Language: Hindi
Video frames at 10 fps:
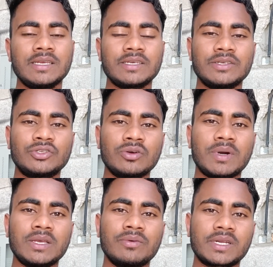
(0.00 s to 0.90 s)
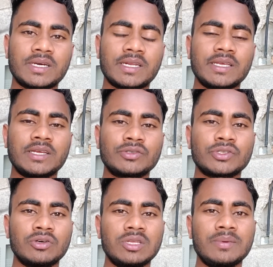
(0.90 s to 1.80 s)
कि जो भाई वर्कर हैं और
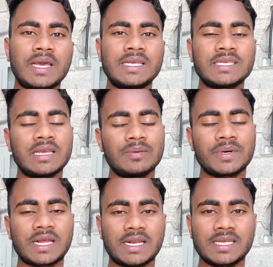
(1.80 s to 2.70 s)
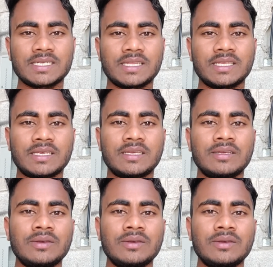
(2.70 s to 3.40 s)
सऊदी में एज ए हेल्पर आना चाहते हैं